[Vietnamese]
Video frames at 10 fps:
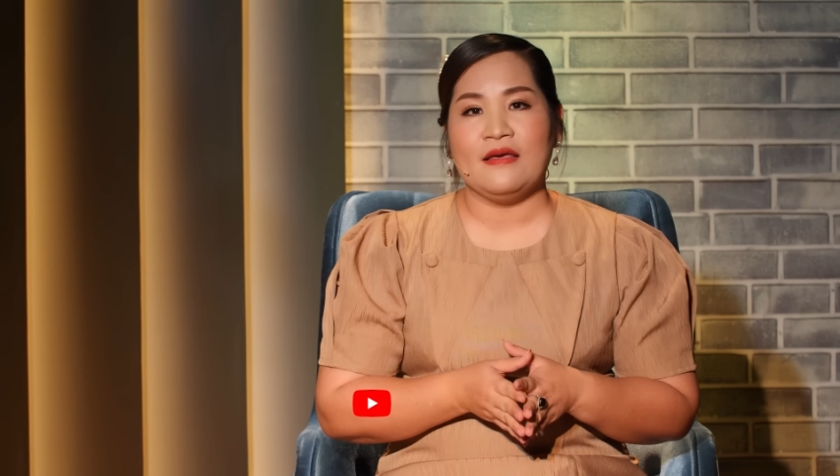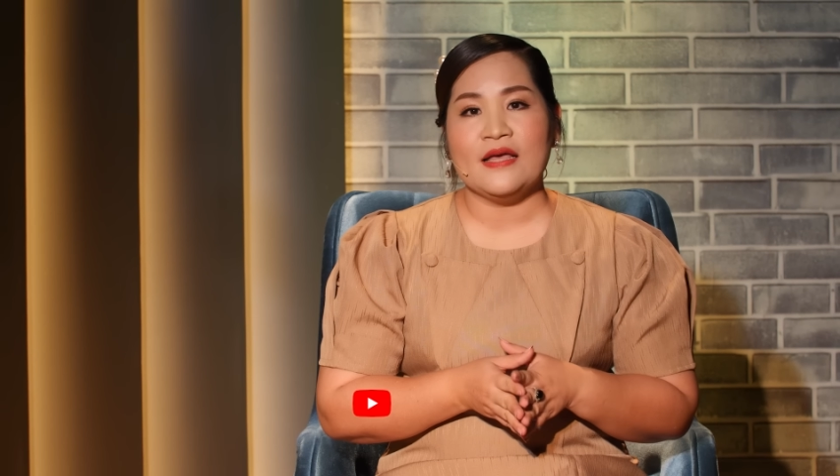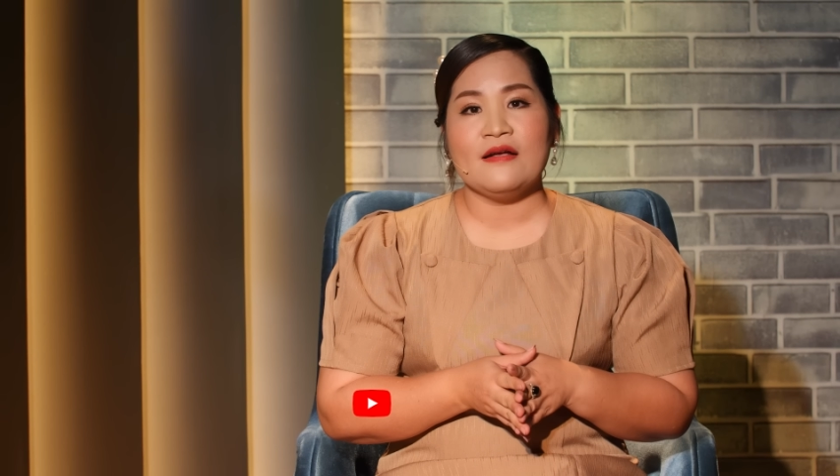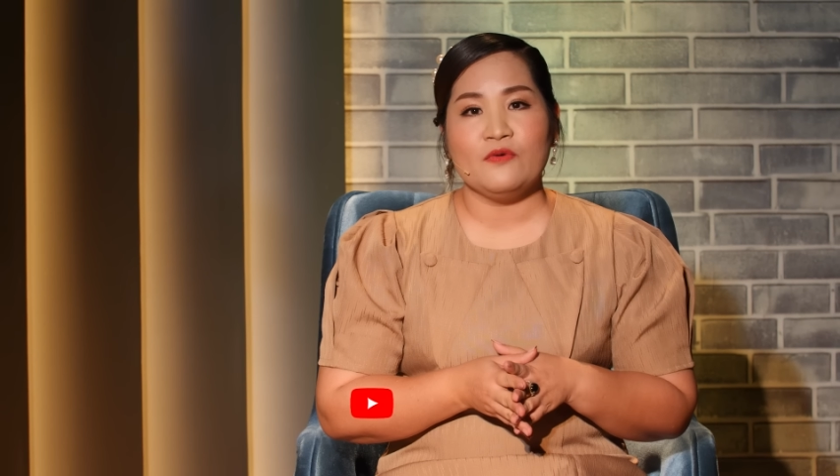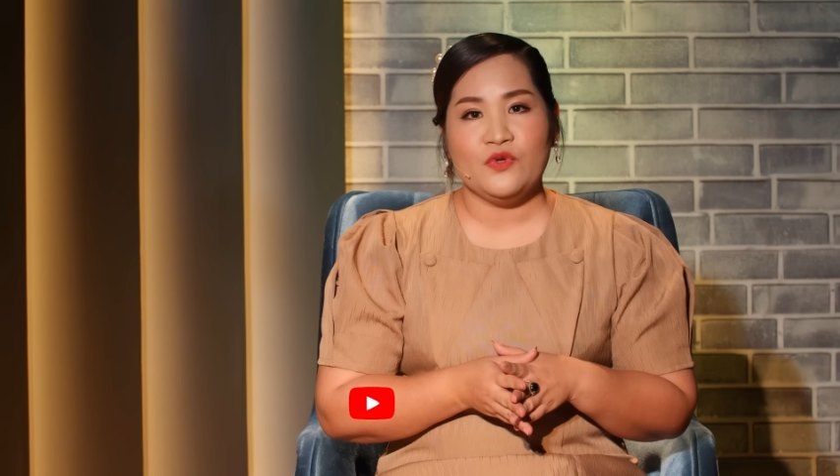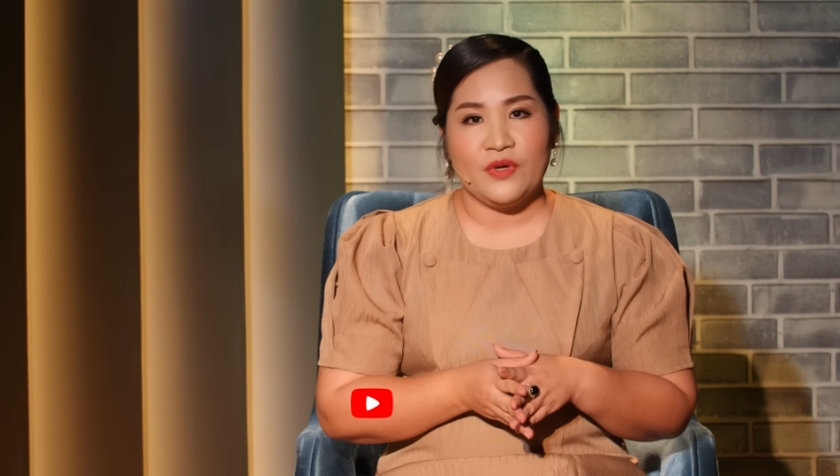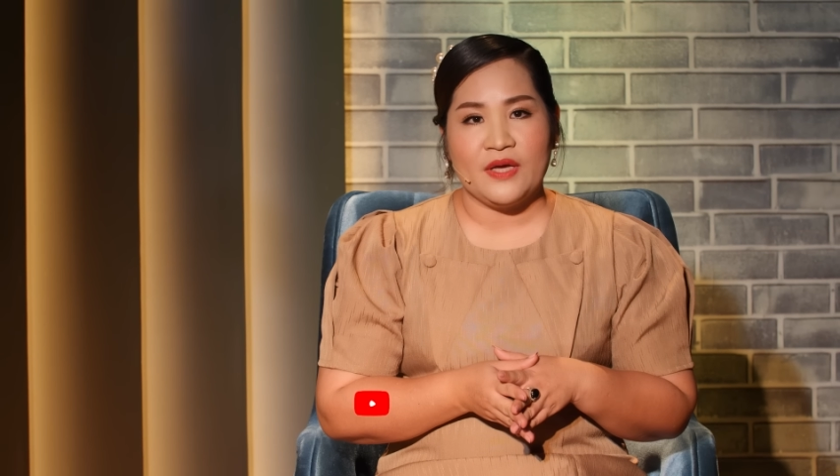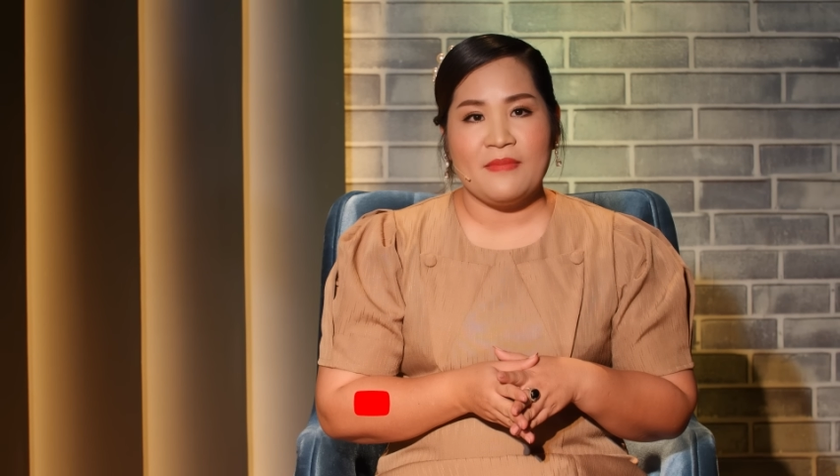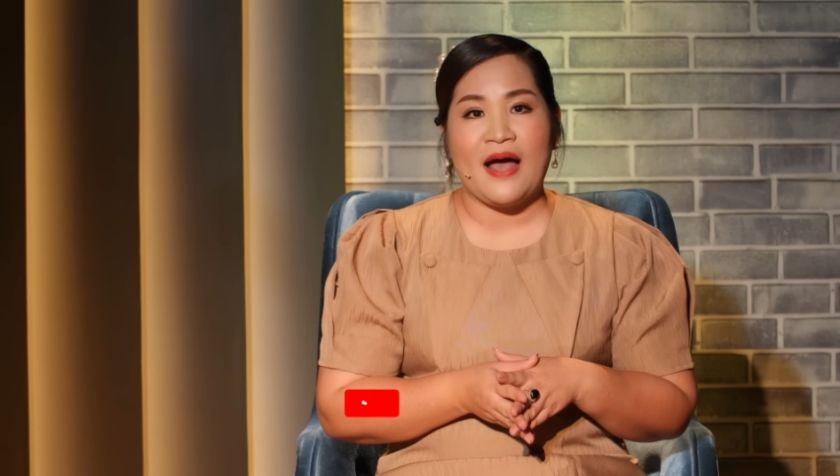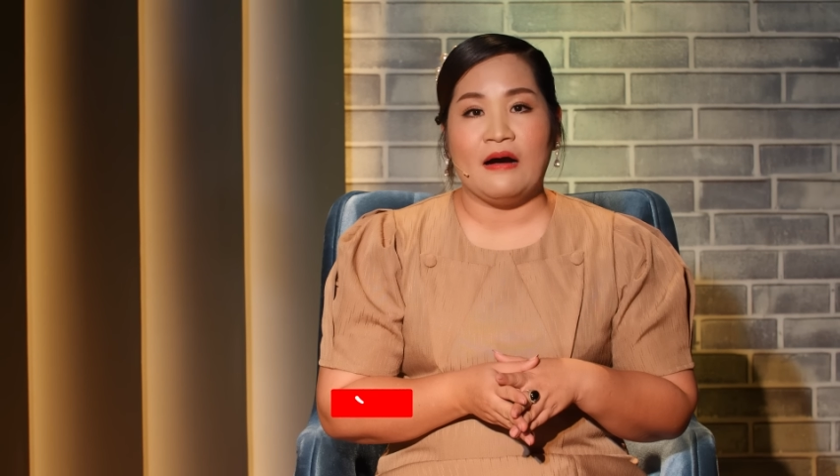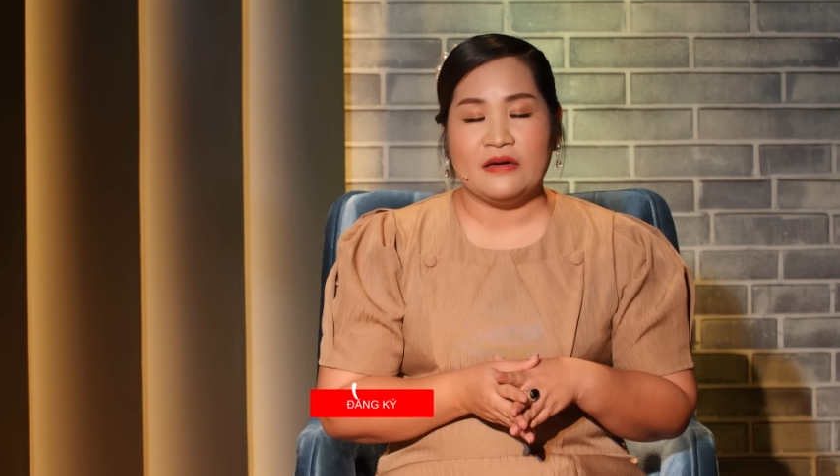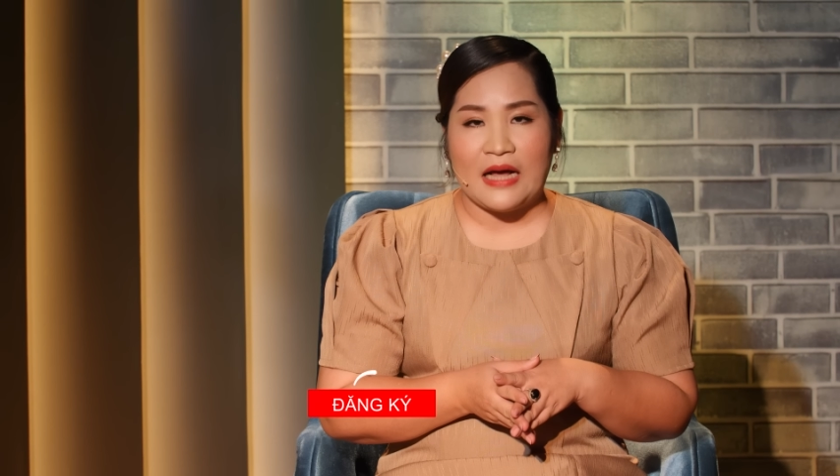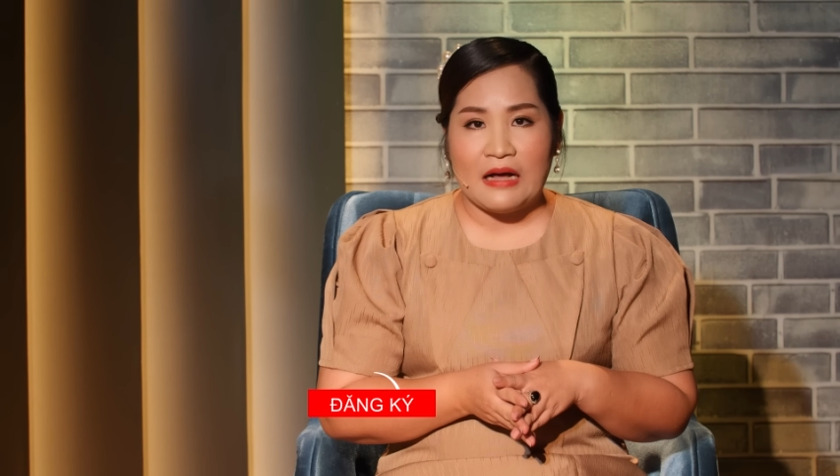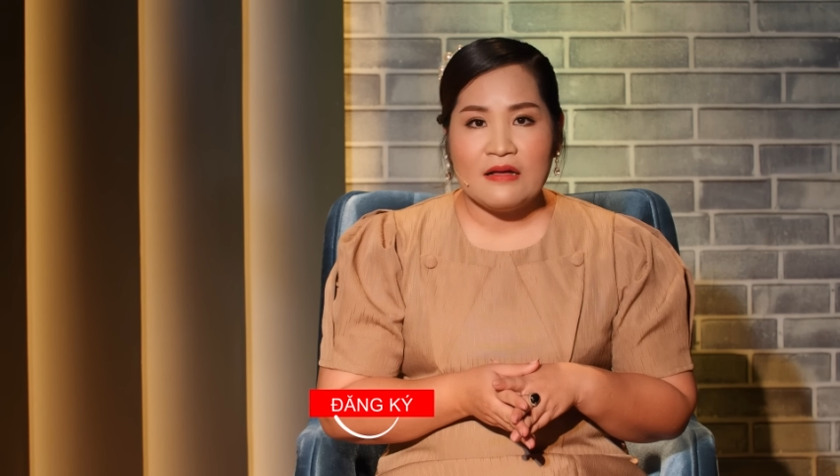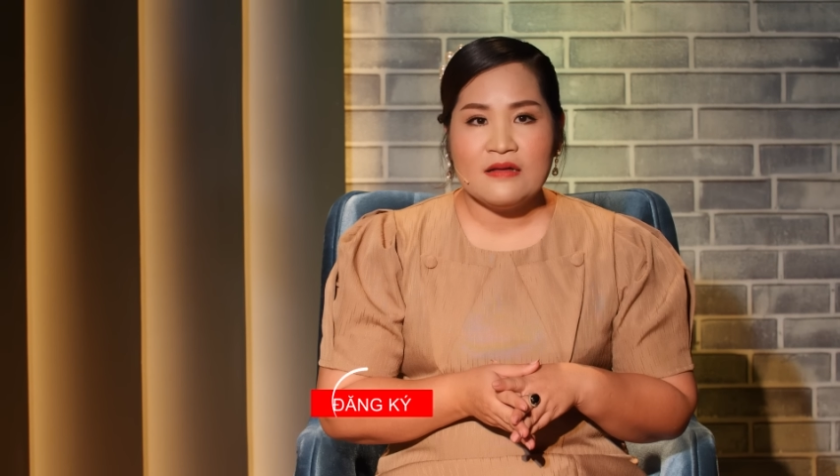những cái câu chuyện mà ở
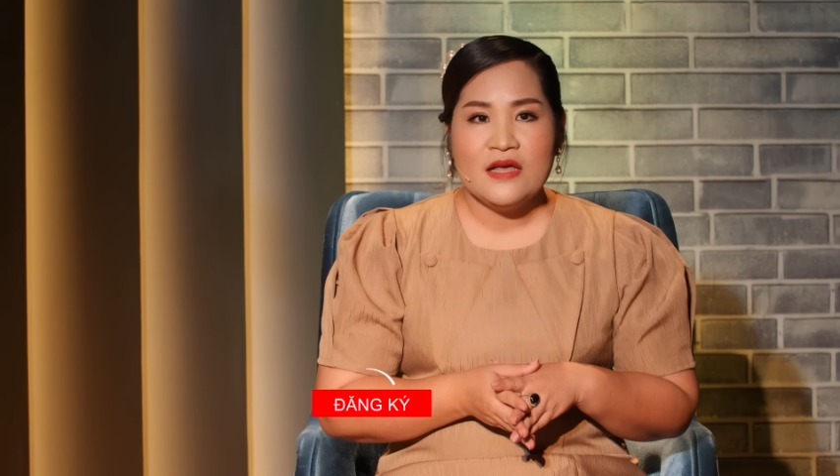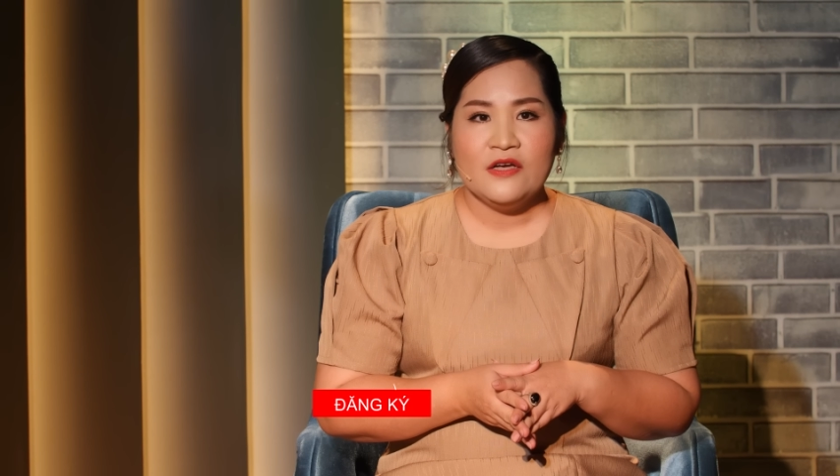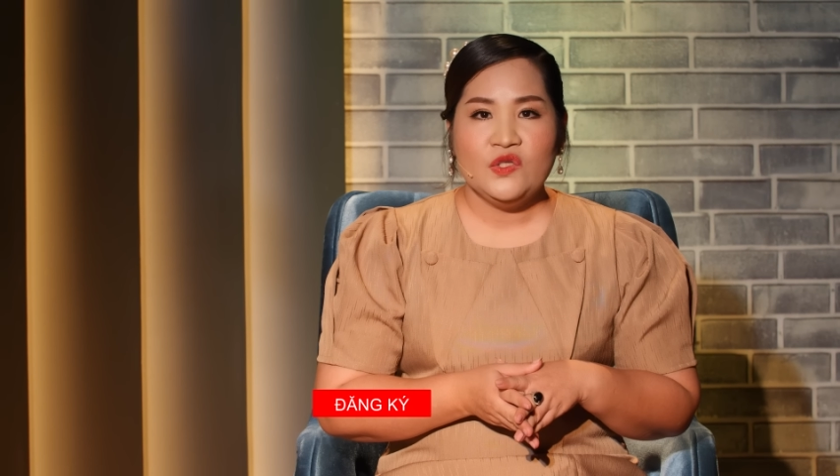đó